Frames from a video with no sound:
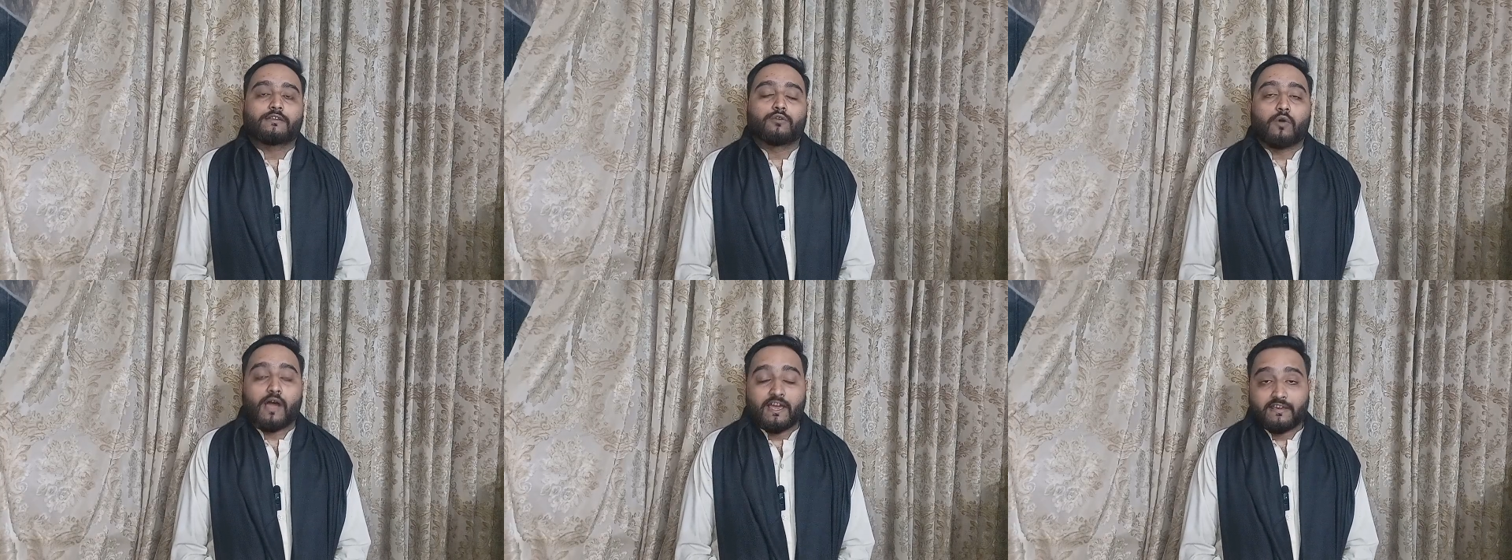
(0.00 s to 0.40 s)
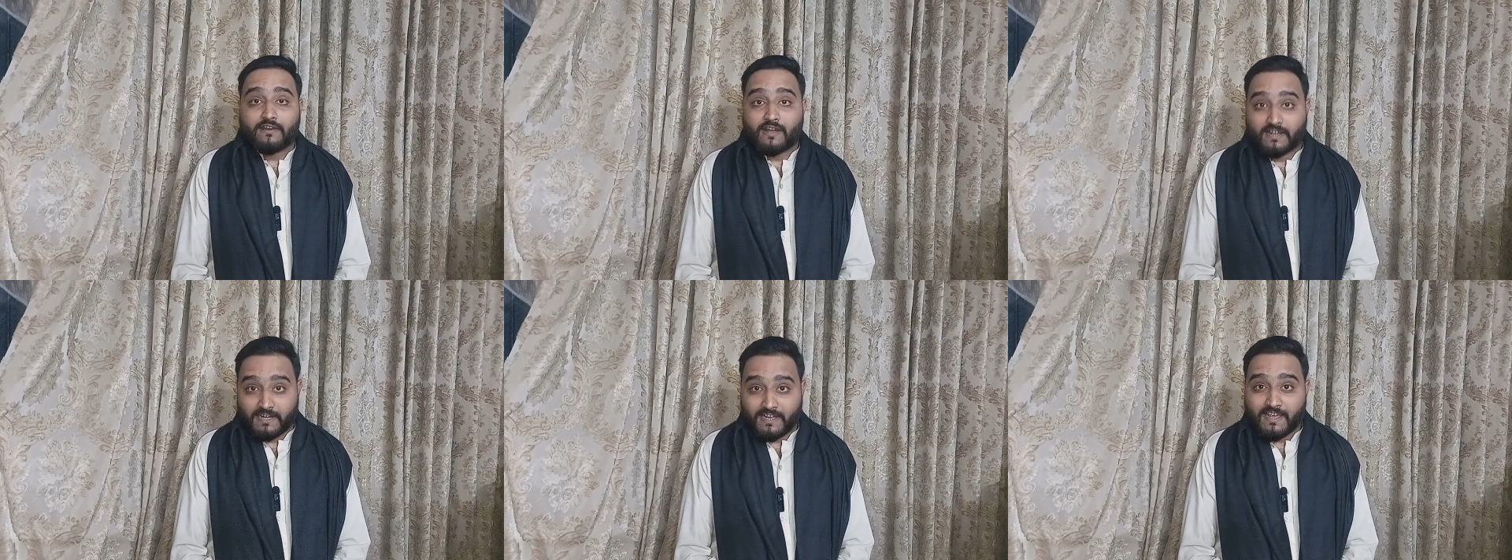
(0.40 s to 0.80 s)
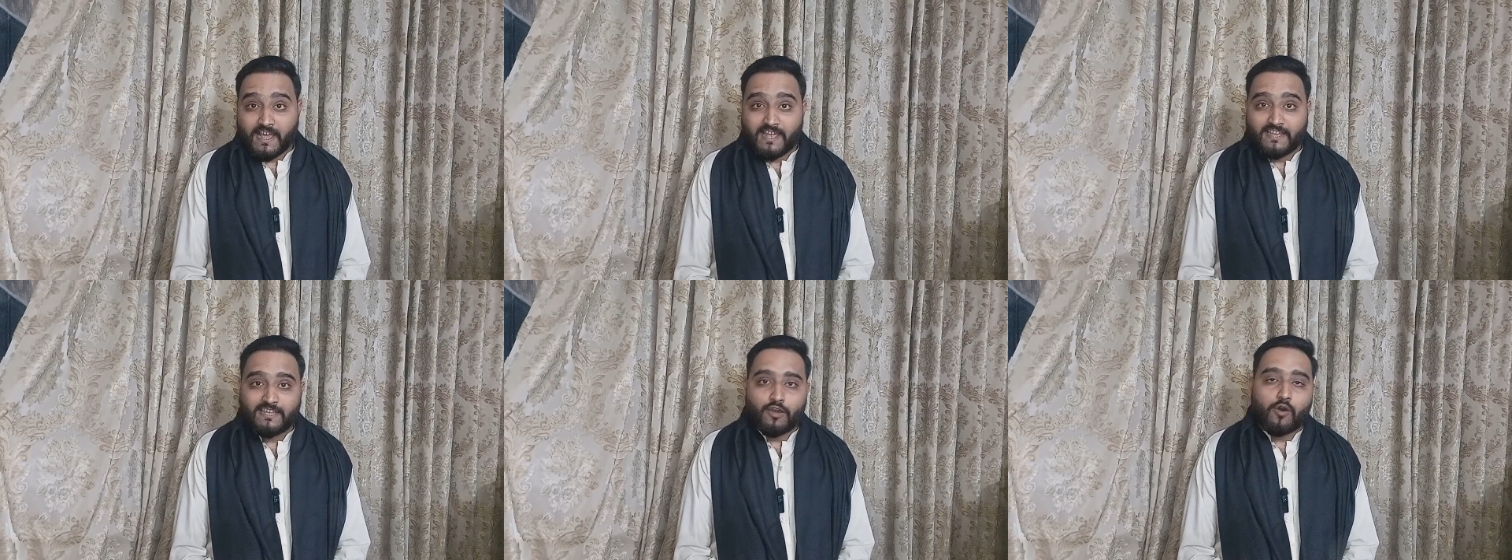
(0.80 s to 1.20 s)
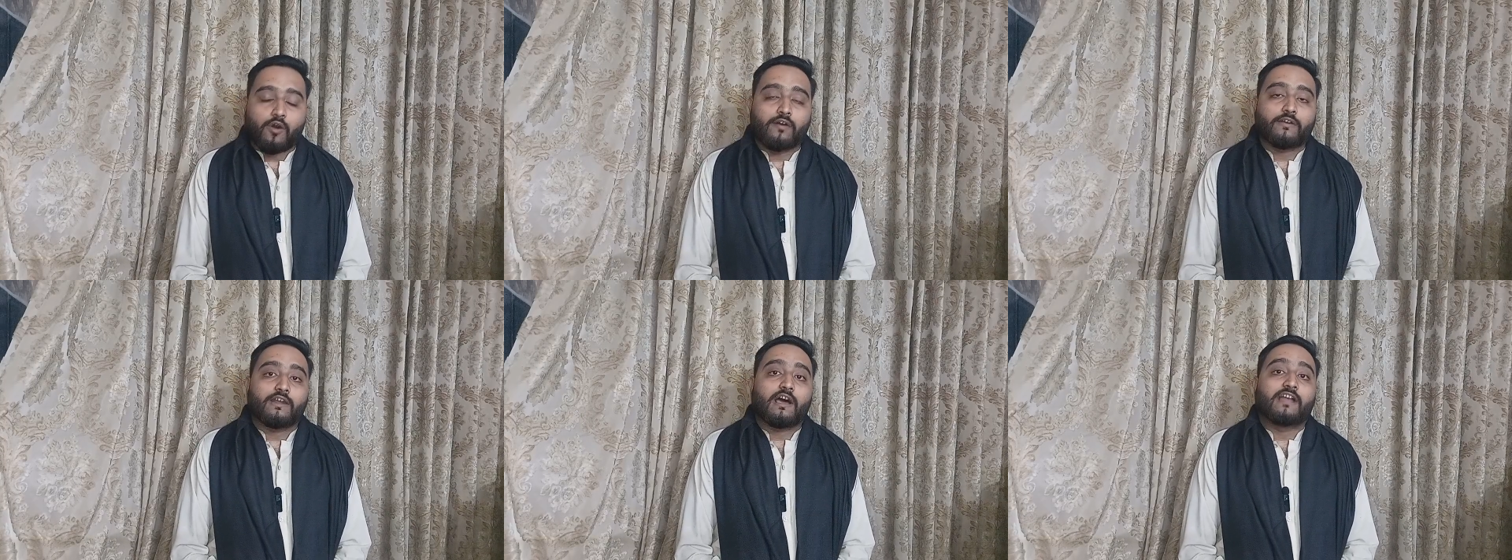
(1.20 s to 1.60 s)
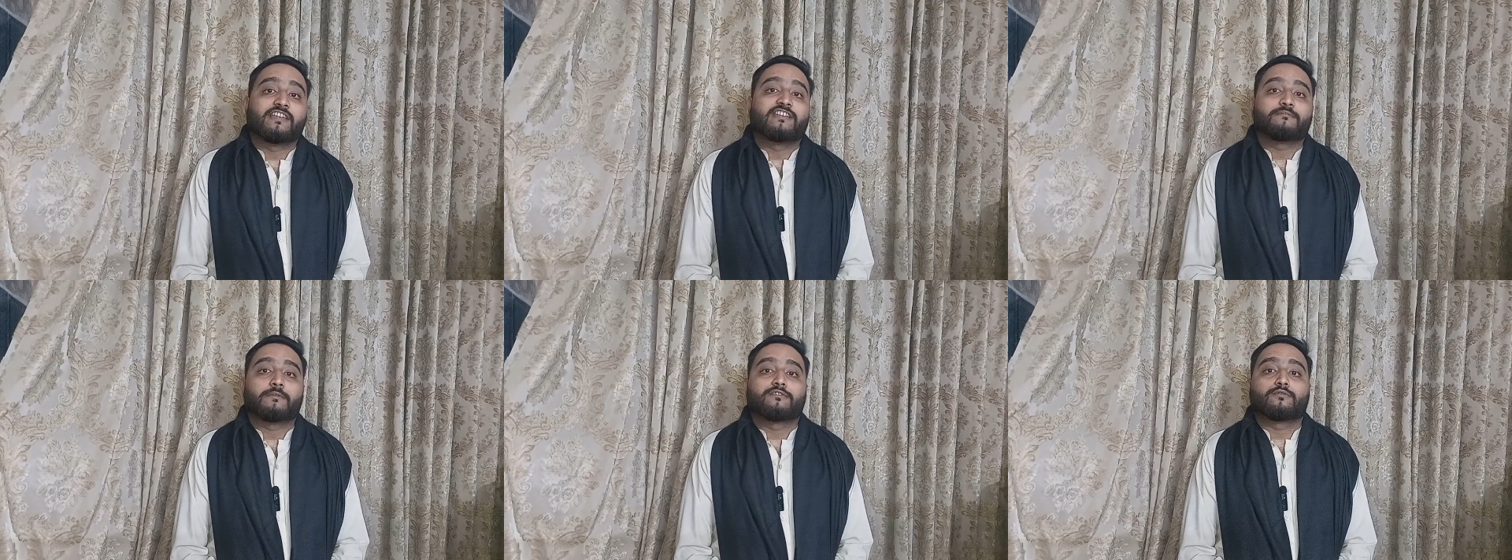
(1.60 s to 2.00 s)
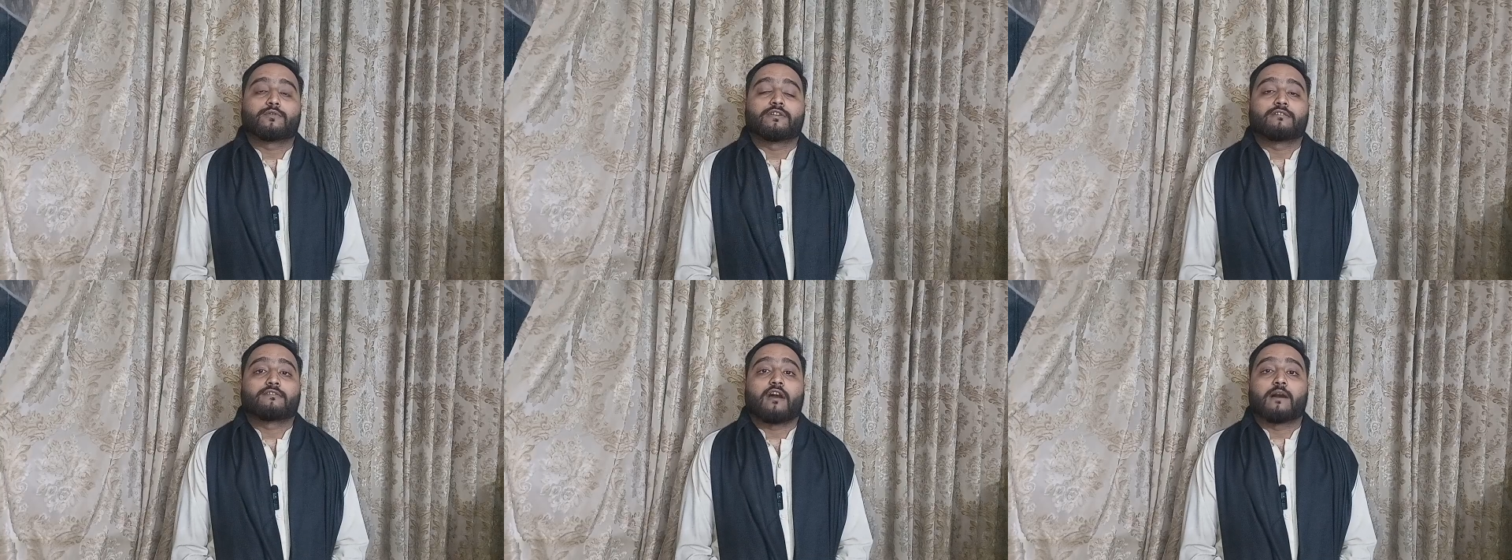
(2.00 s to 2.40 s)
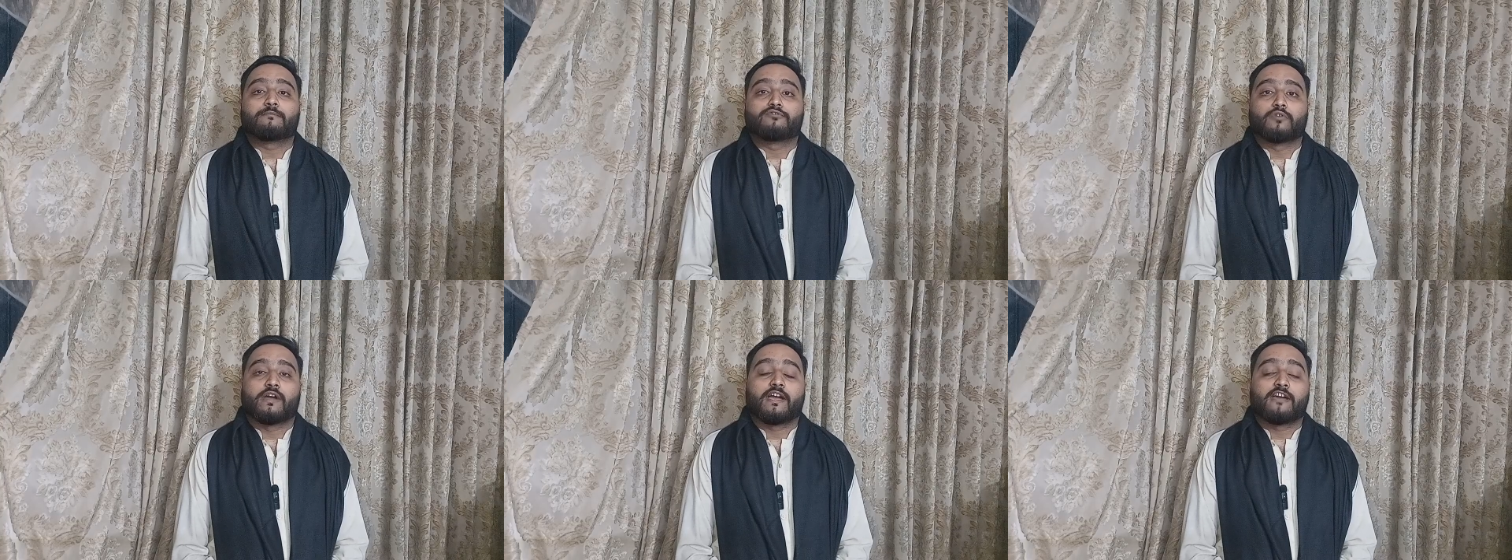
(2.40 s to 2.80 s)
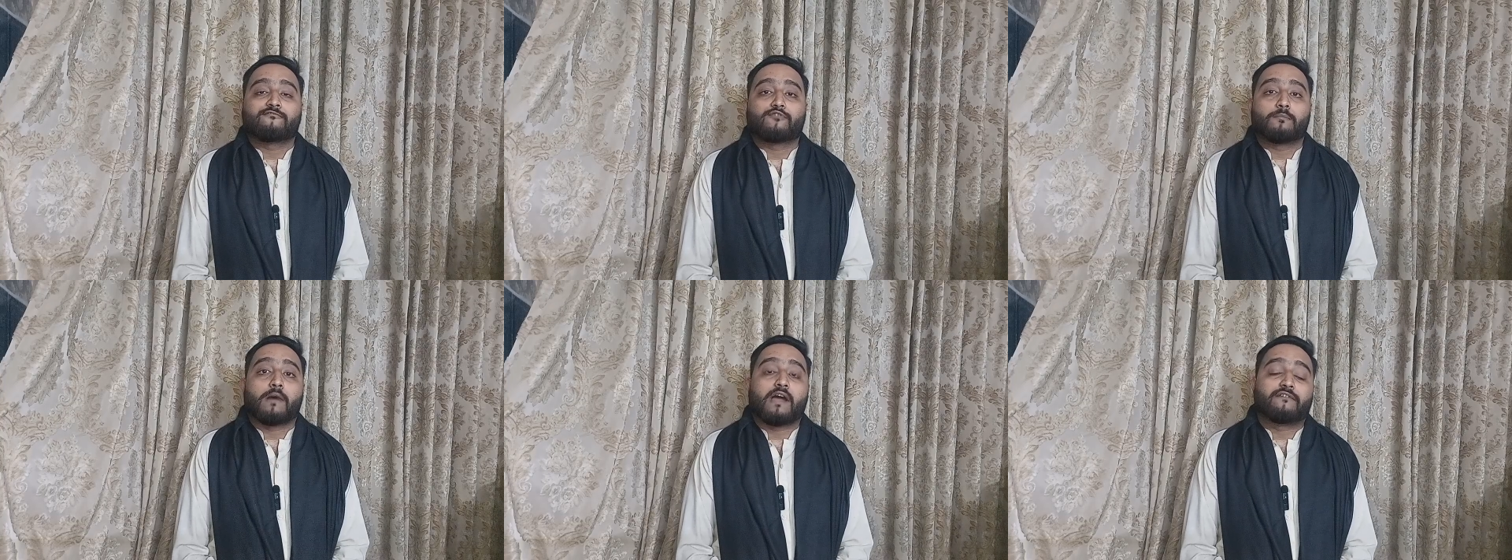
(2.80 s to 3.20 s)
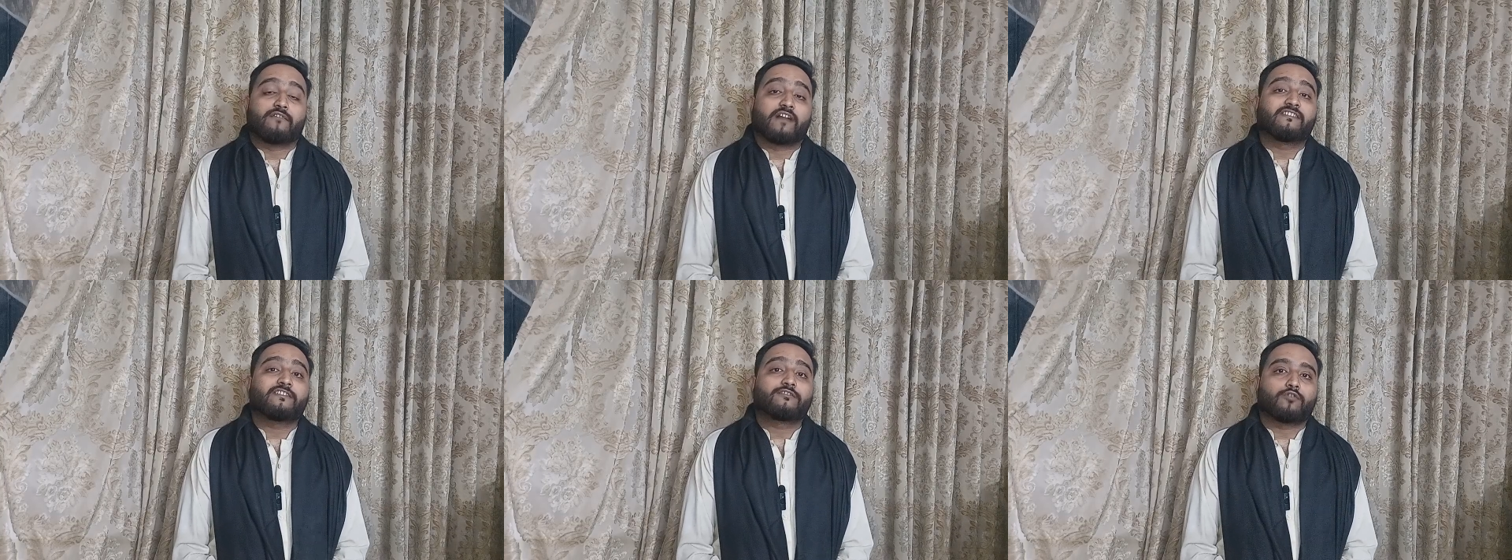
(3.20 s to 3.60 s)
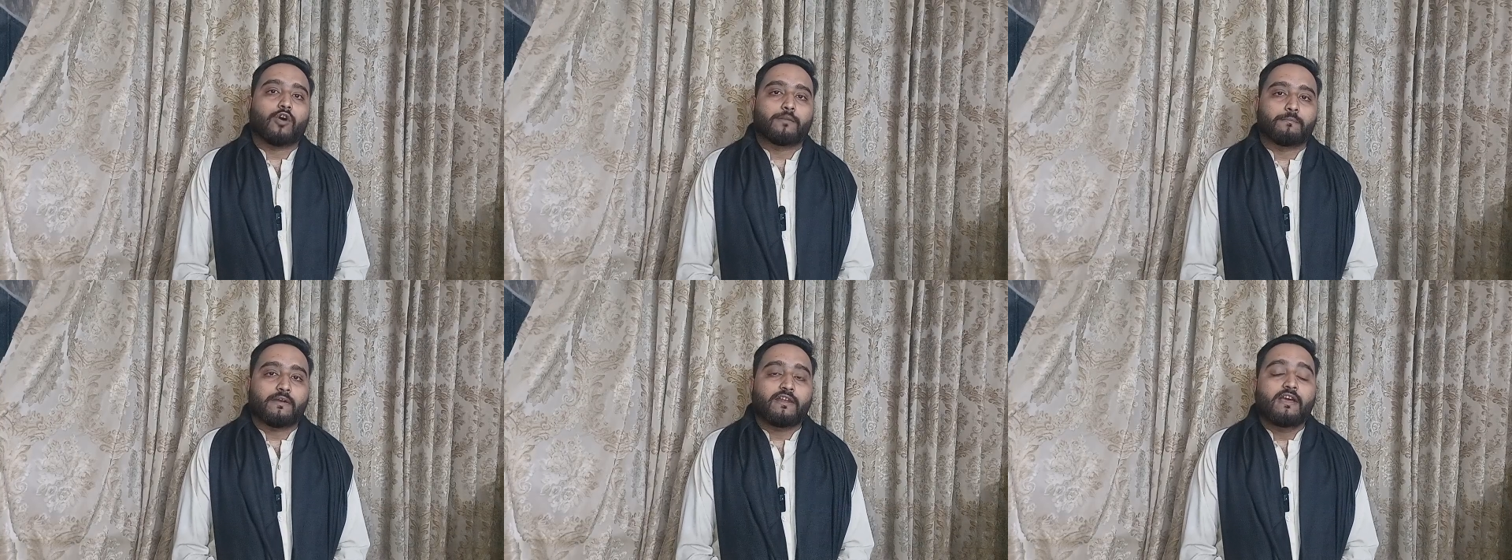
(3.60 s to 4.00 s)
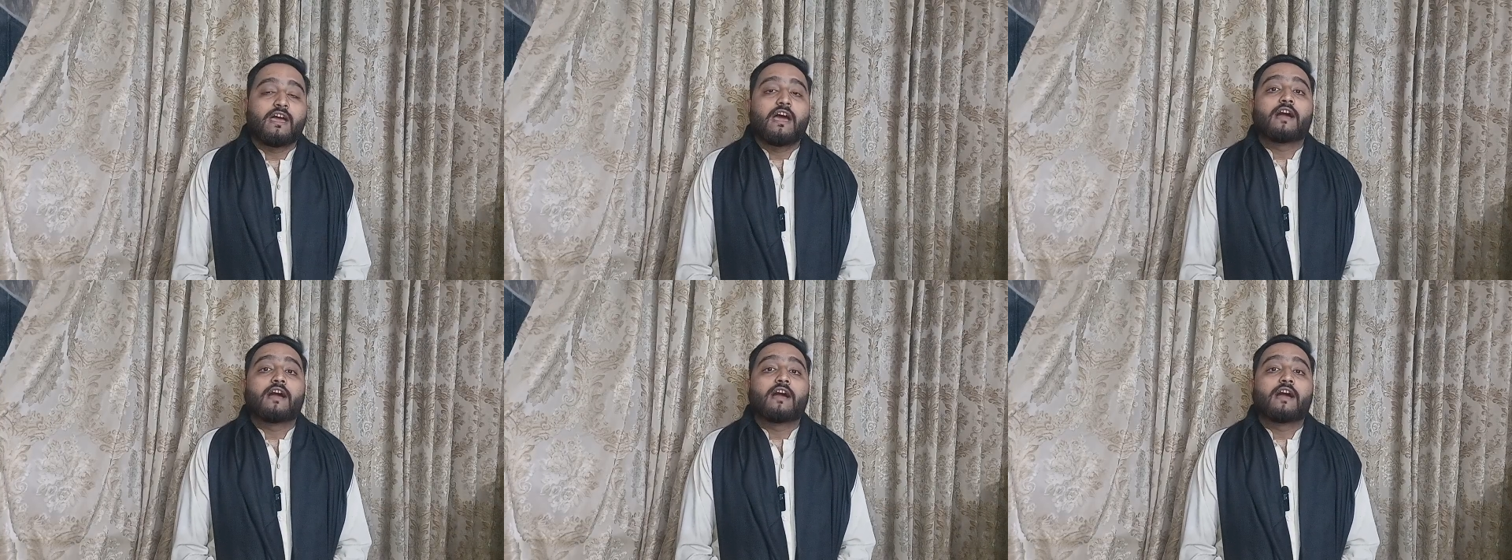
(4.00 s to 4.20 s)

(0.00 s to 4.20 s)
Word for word: दुआएँ रंग ले आई और अनीस मंसूरी साहब जो हैं वो बाहिफाजत तौर पर